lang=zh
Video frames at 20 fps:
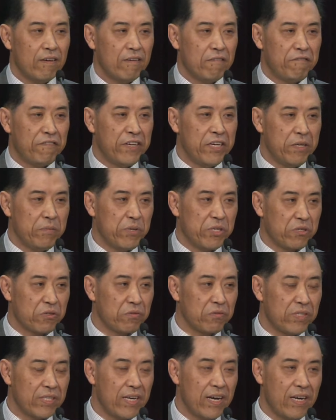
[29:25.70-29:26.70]
菲律比
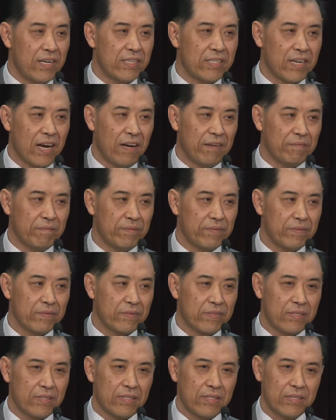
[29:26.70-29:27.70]
书》第二章
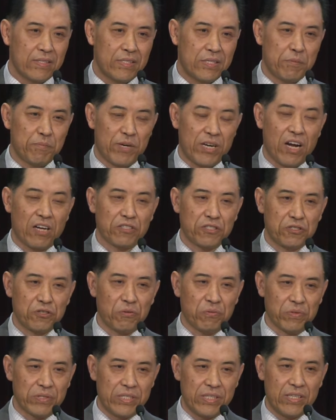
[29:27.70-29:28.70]
基本上
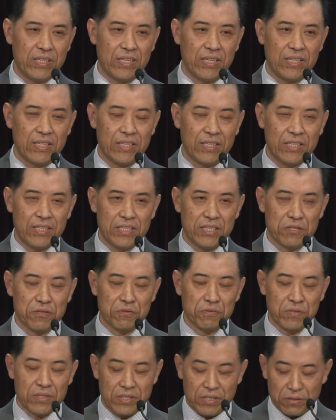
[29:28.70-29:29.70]
总结了耶稣
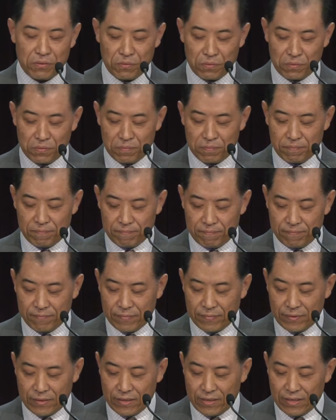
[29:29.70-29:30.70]
基督
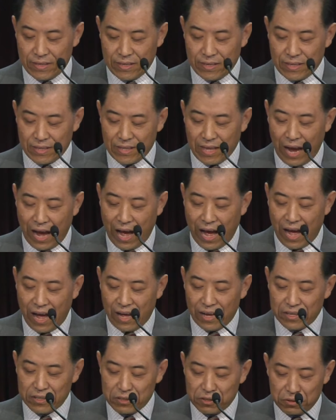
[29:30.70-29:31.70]
他
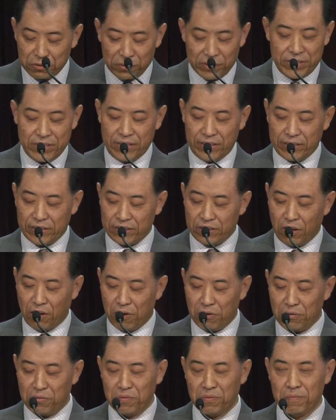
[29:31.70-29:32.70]
所行的道
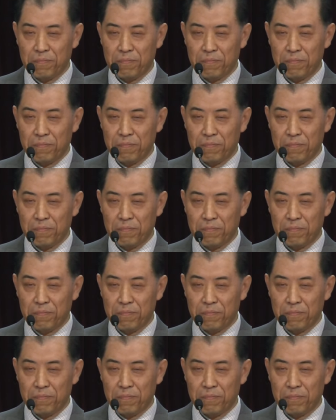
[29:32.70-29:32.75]
路。